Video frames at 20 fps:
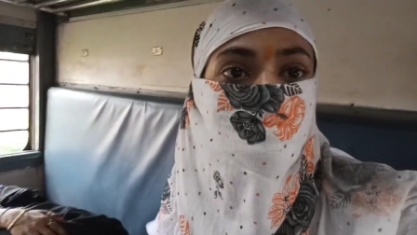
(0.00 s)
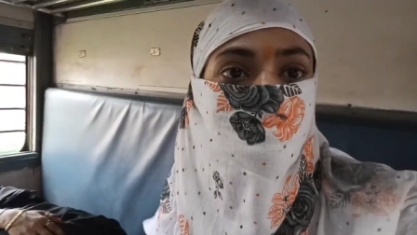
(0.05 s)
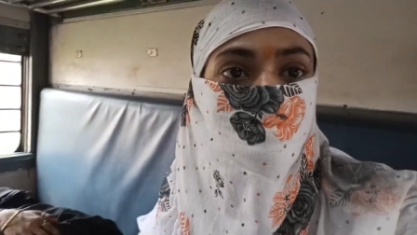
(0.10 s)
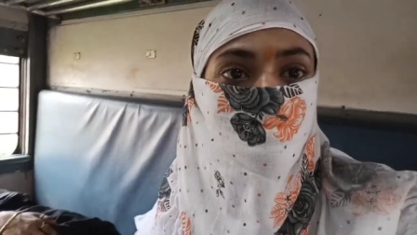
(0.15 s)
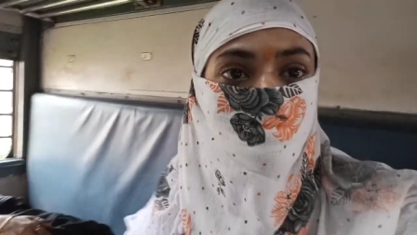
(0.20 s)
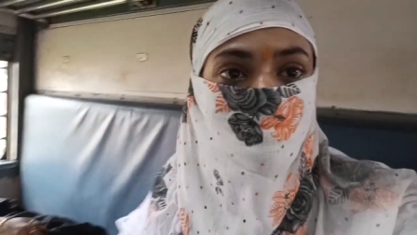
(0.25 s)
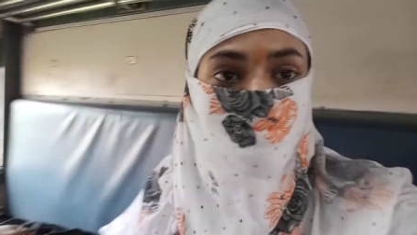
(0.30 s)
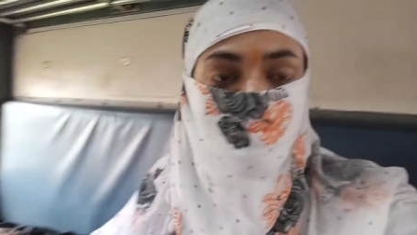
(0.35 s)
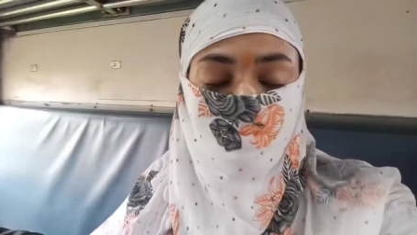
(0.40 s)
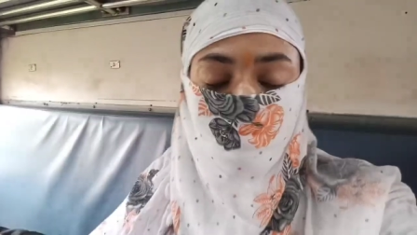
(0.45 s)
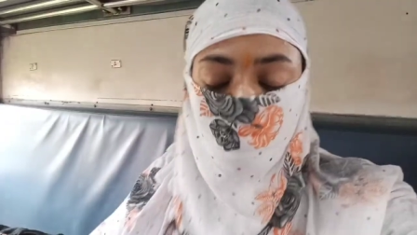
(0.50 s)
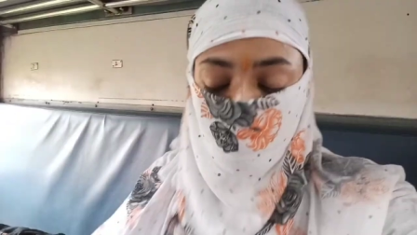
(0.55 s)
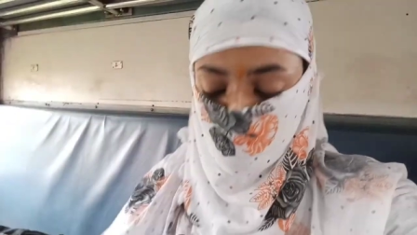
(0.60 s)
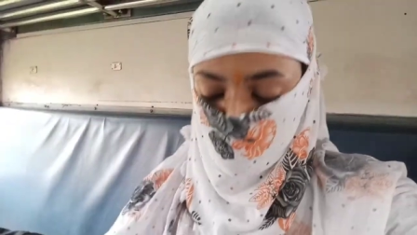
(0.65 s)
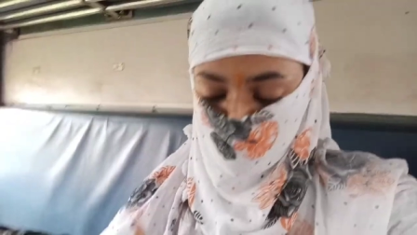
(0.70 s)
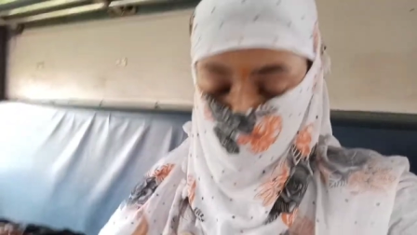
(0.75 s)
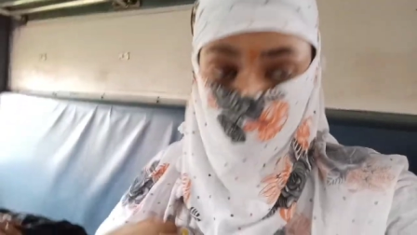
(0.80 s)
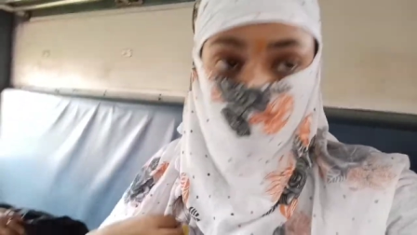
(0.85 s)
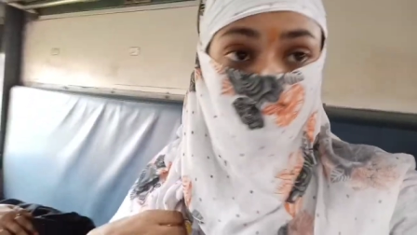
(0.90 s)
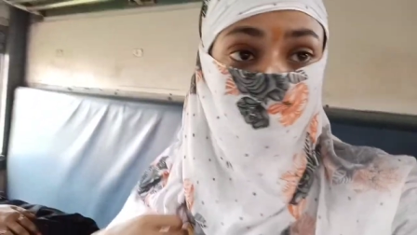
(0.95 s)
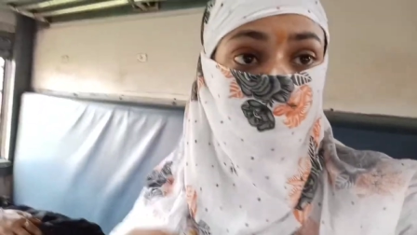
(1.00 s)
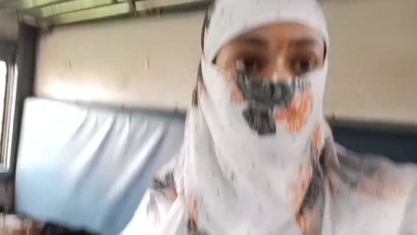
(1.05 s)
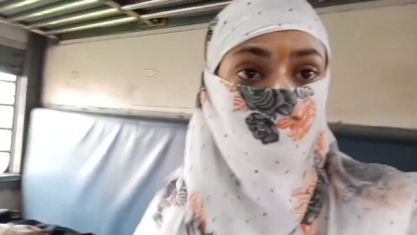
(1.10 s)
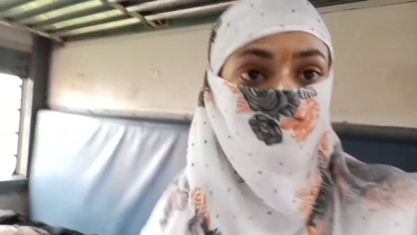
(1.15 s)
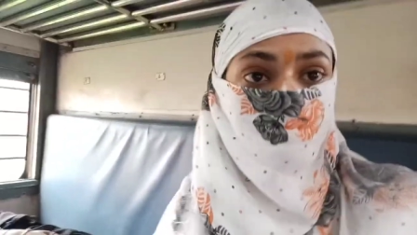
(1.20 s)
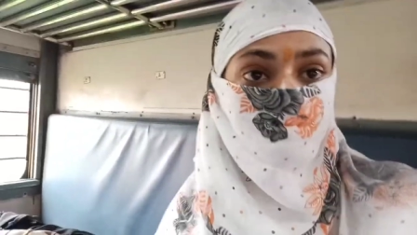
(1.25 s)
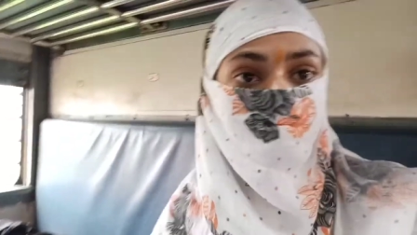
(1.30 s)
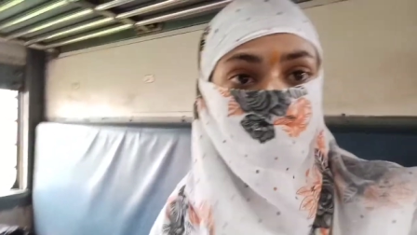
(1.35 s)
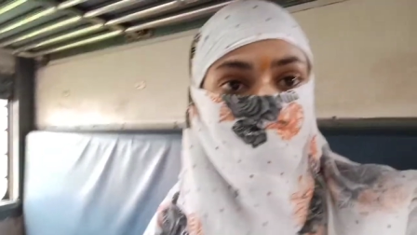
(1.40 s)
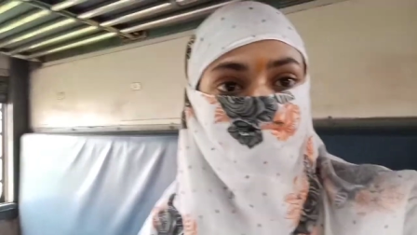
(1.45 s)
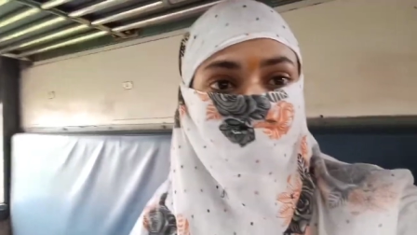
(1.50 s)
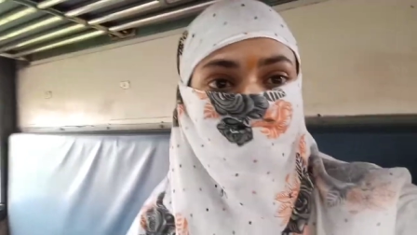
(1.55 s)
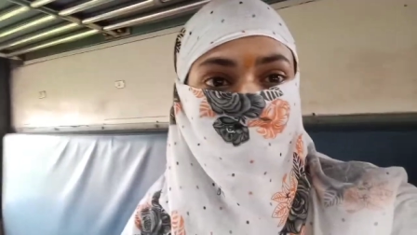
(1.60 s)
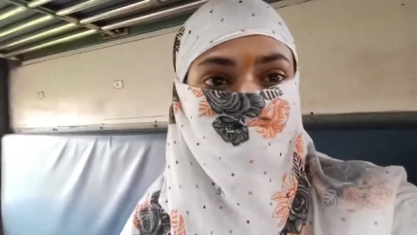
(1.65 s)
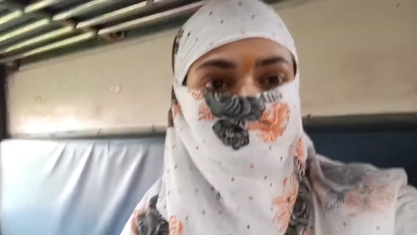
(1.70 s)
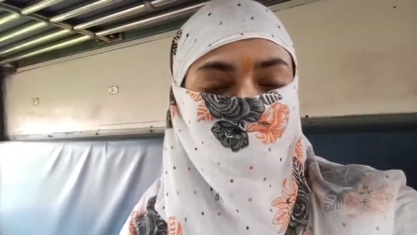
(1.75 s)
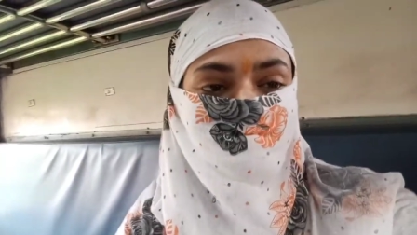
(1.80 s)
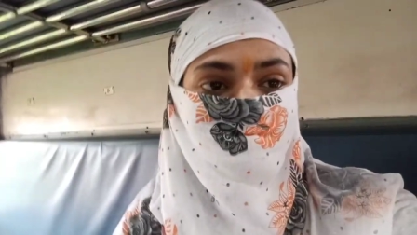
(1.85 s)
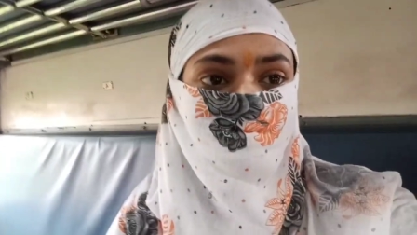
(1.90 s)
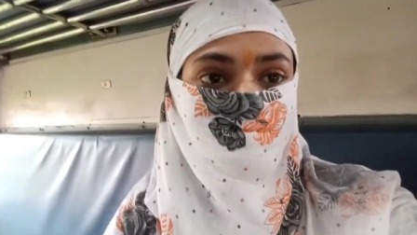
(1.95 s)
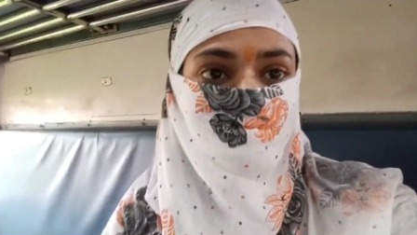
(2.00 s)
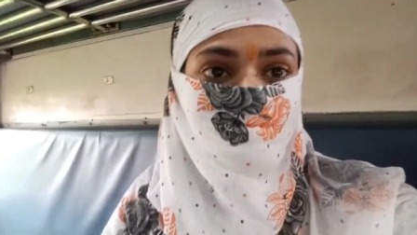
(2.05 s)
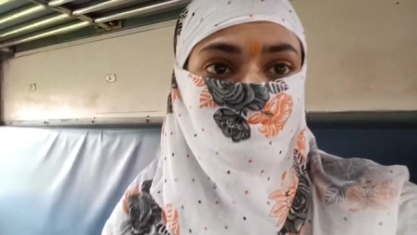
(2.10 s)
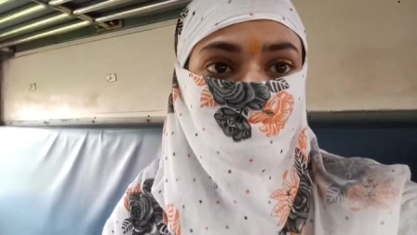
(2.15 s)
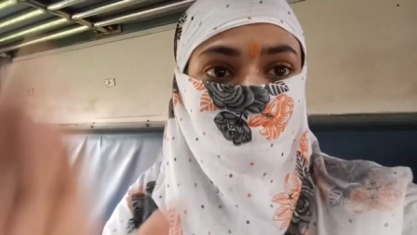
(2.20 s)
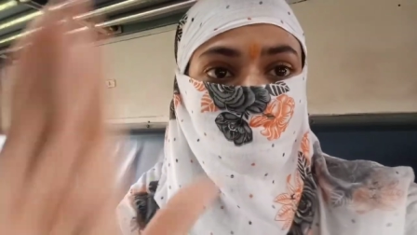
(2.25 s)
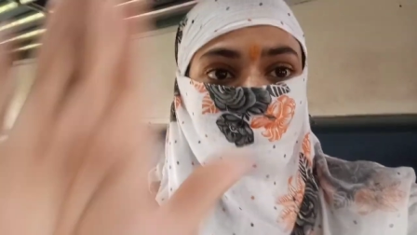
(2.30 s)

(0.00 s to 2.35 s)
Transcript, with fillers: के बाद ट्रेन से सो गाइस तब तक